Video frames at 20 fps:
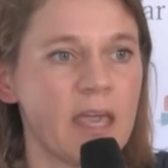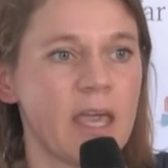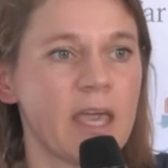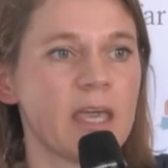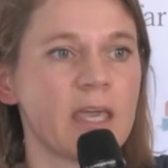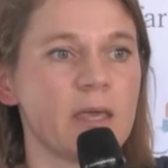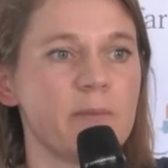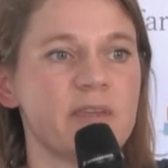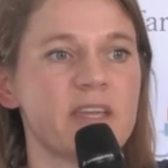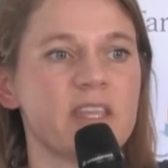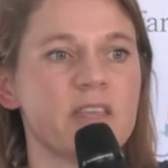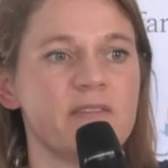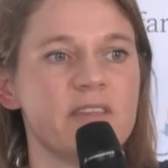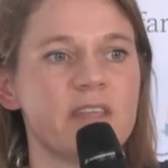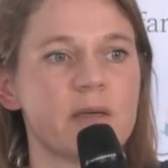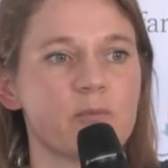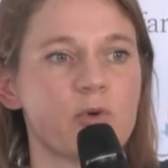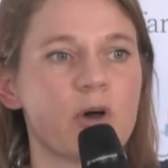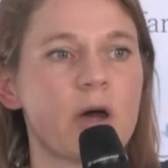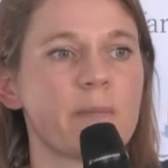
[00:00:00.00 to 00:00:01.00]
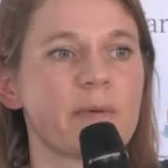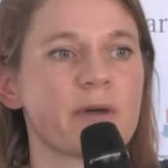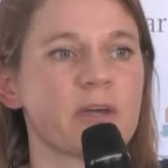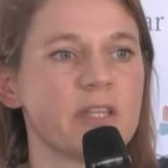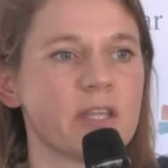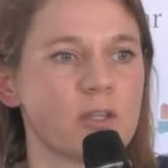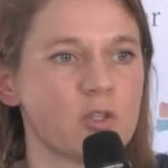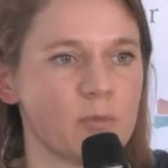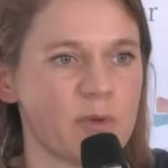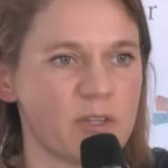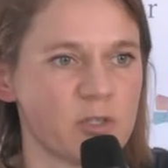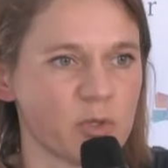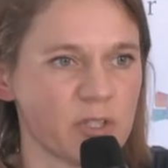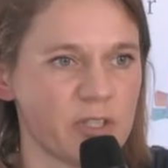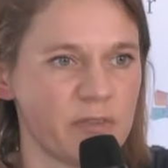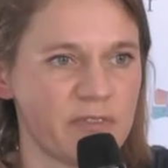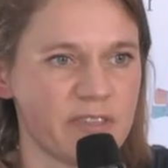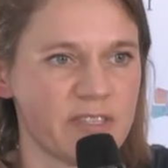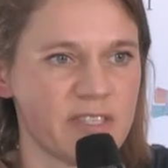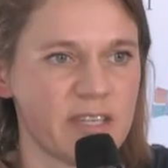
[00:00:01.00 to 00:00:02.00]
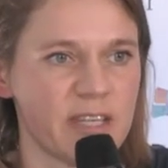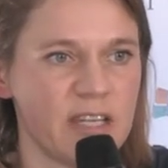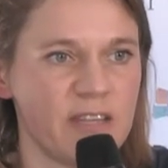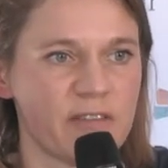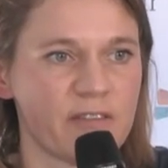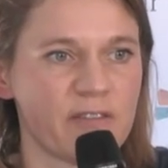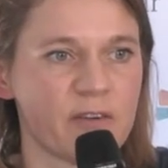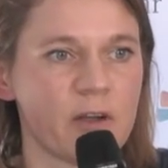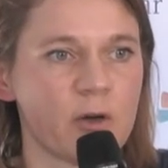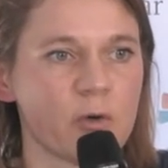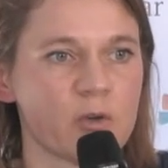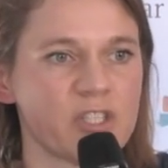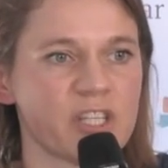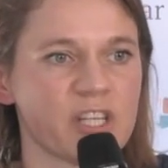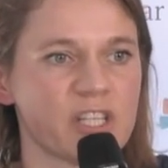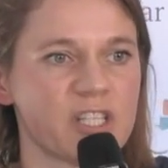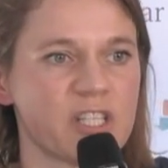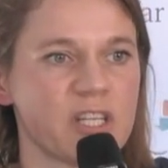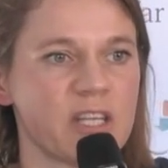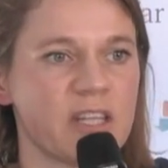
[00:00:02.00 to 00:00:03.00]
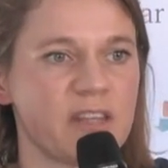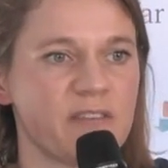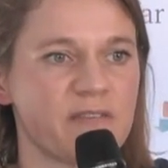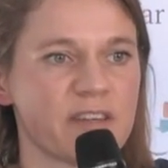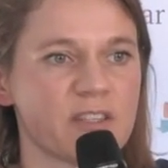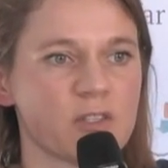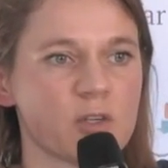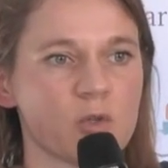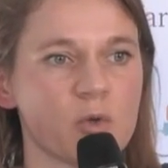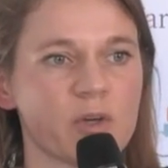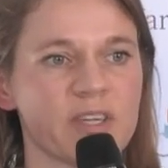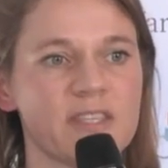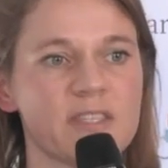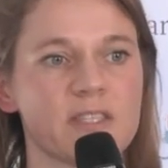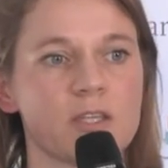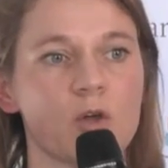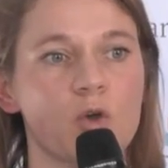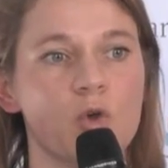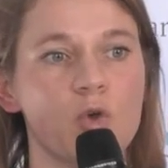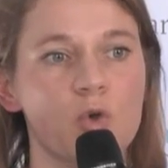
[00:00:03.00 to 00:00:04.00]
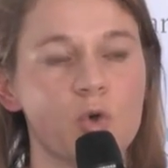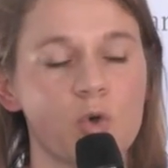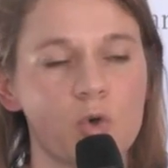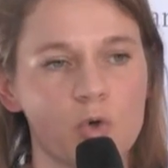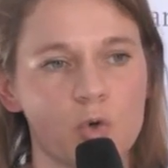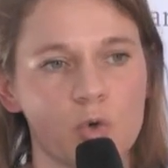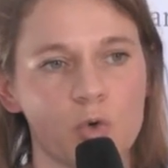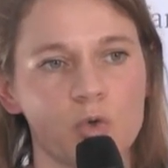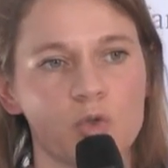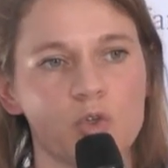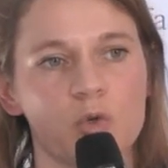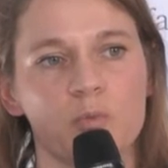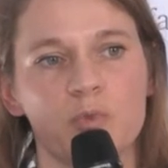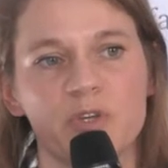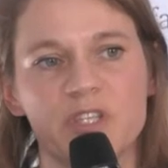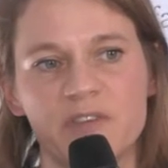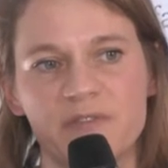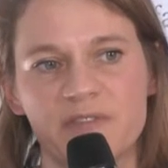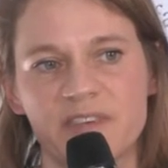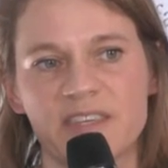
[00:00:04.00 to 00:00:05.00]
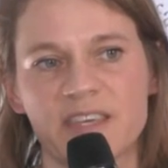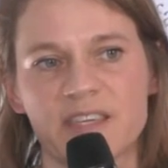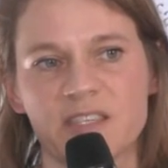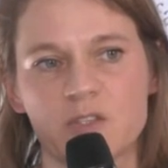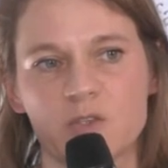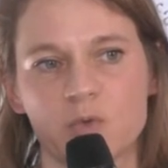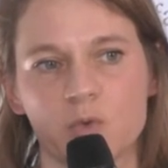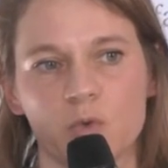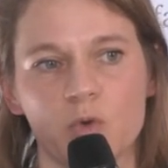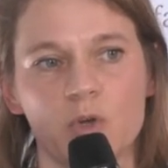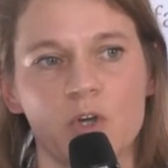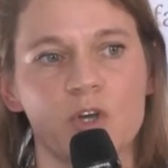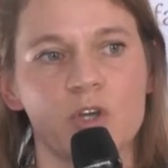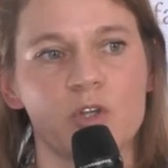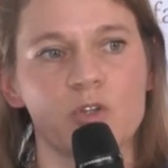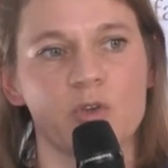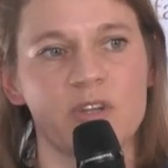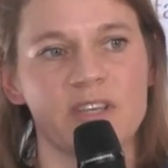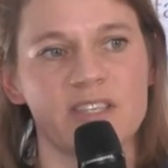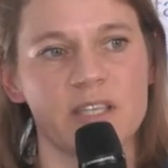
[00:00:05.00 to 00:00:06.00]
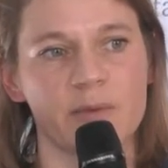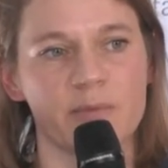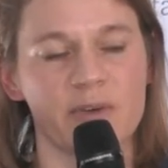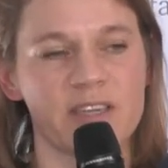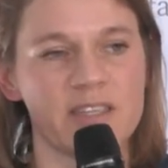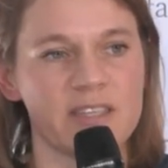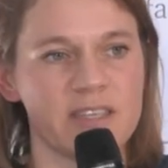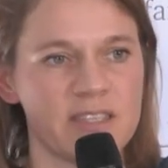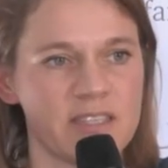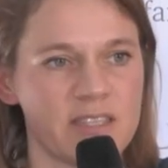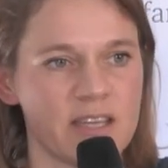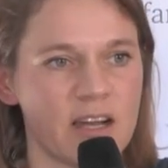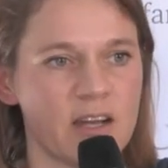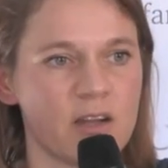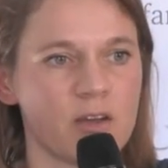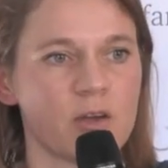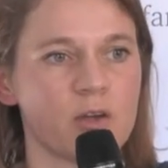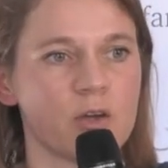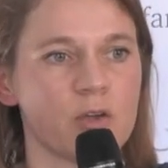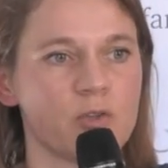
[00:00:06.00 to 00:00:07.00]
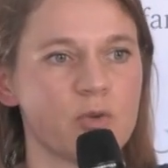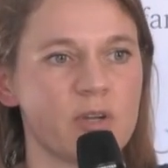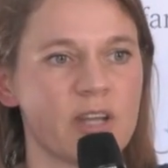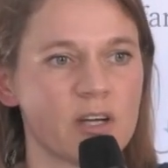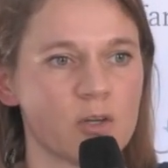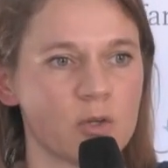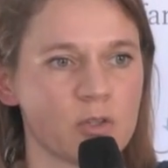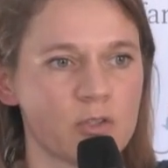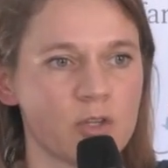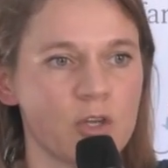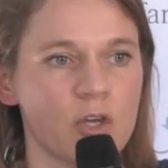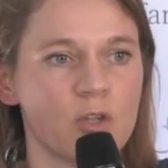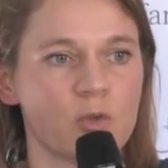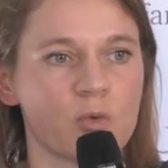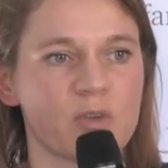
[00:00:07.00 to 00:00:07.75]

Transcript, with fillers: Et bien évidemment, après une intubation difficile, il va falloir rechercher des facteurs de risque locaux de modification de l'examen initial euh, de la glotte.